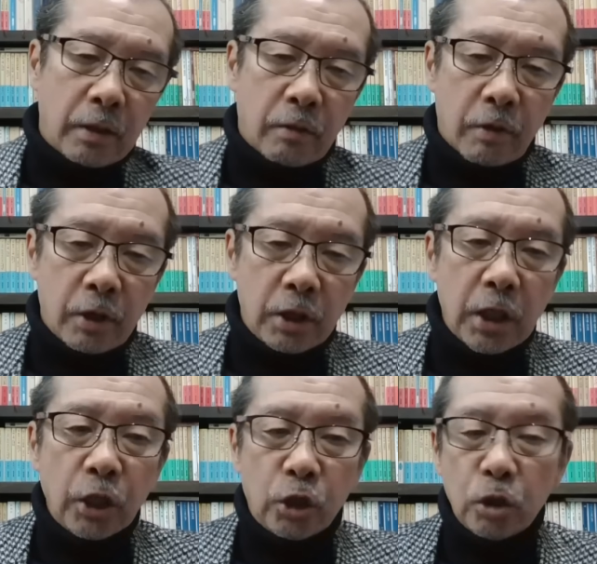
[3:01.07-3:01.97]
これは
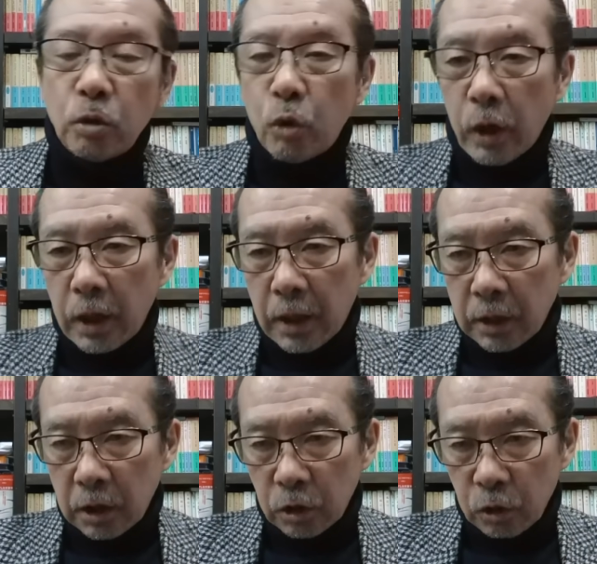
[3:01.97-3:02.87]
2015年な
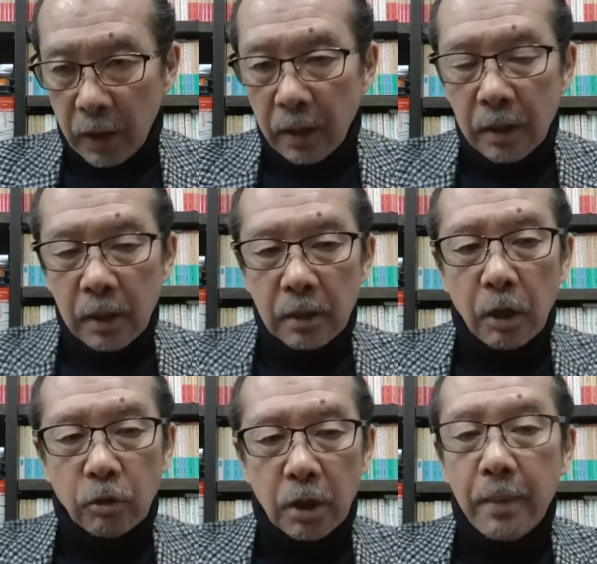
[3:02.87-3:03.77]
んですよね。な
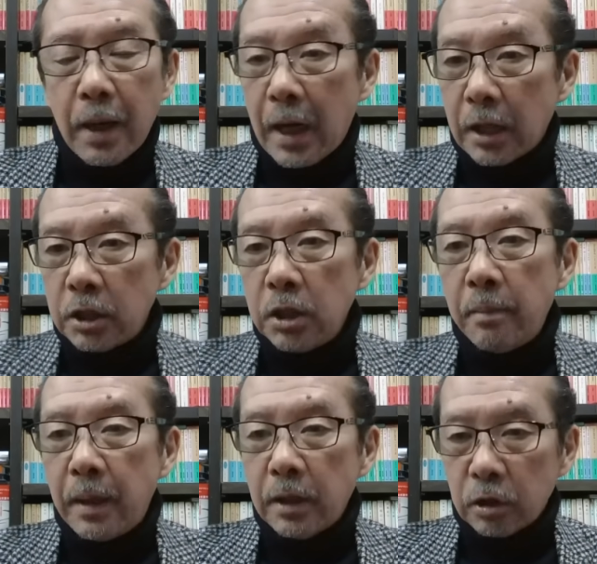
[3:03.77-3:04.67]
ので今から8
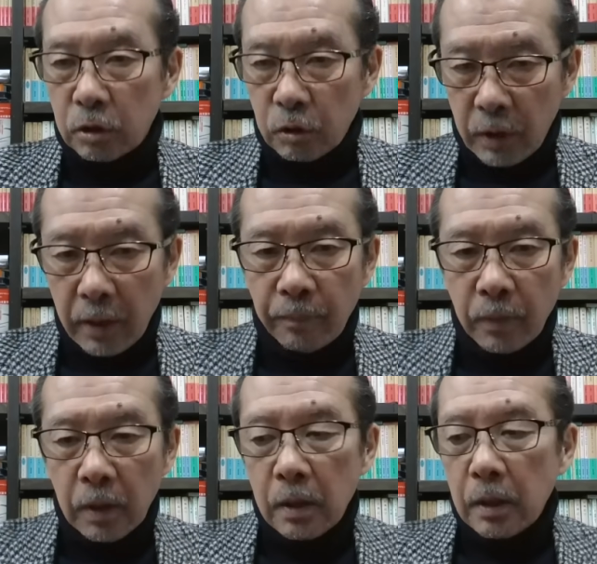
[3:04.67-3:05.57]
年前ですよね。
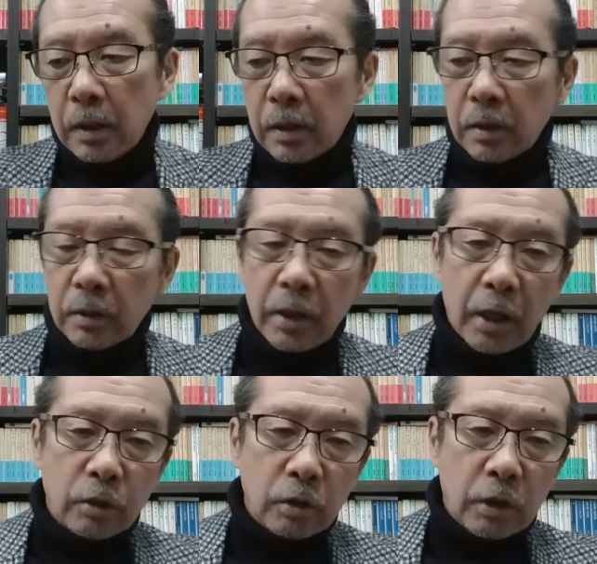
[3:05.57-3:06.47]
うん、で、
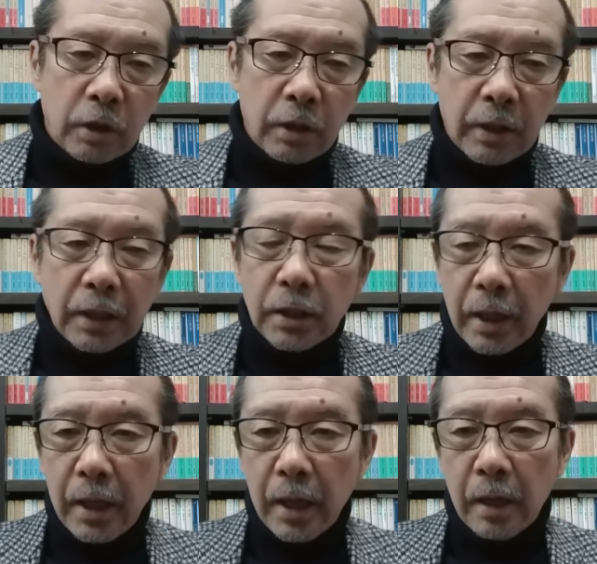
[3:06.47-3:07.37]
えー、なぜ
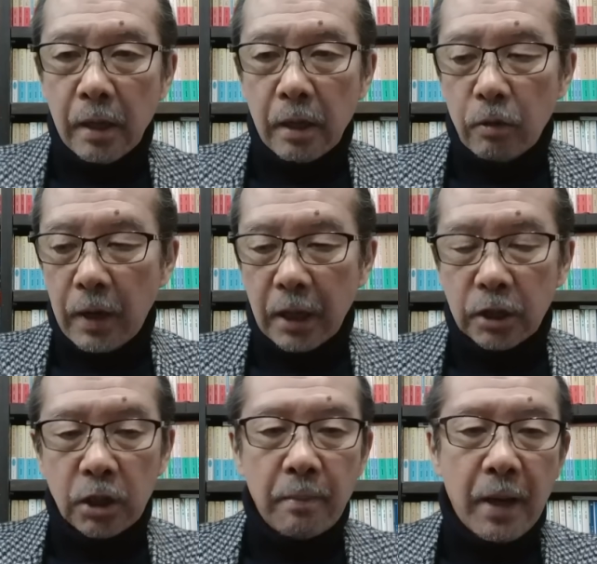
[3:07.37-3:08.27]
ね、この
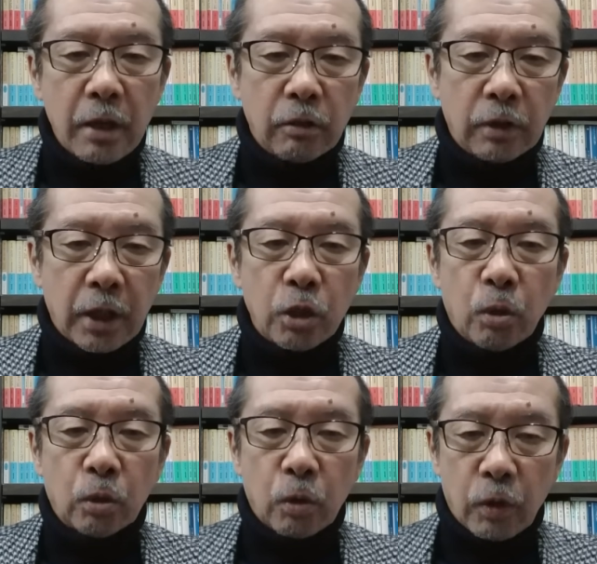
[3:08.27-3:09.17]
8年前の出来
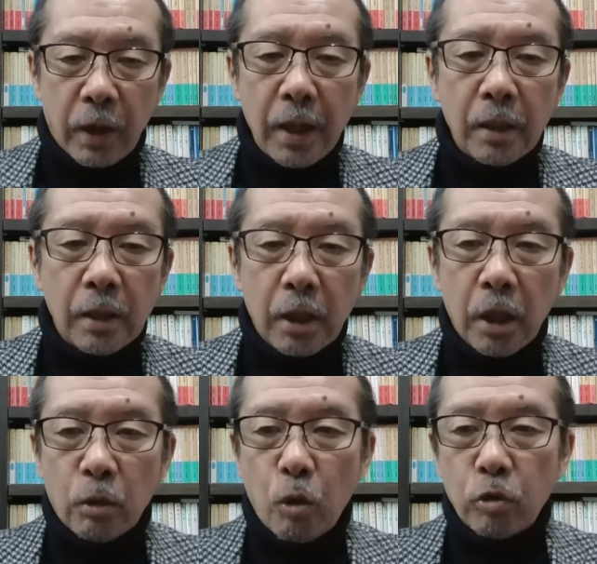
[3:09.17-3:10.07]
事をね、
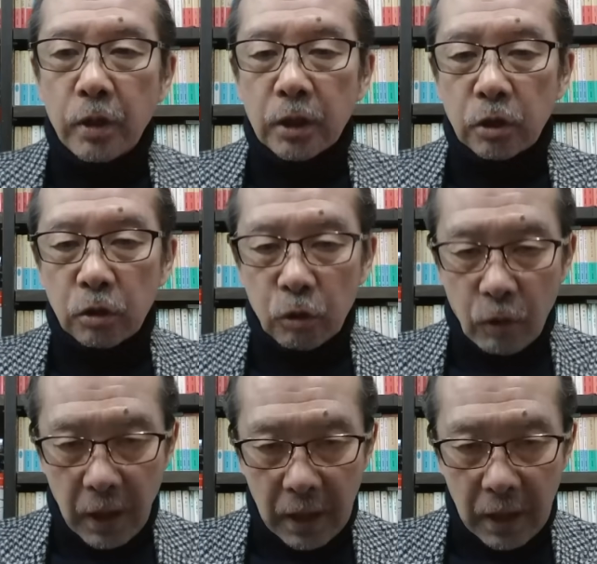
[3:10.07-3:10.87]
え告発するのか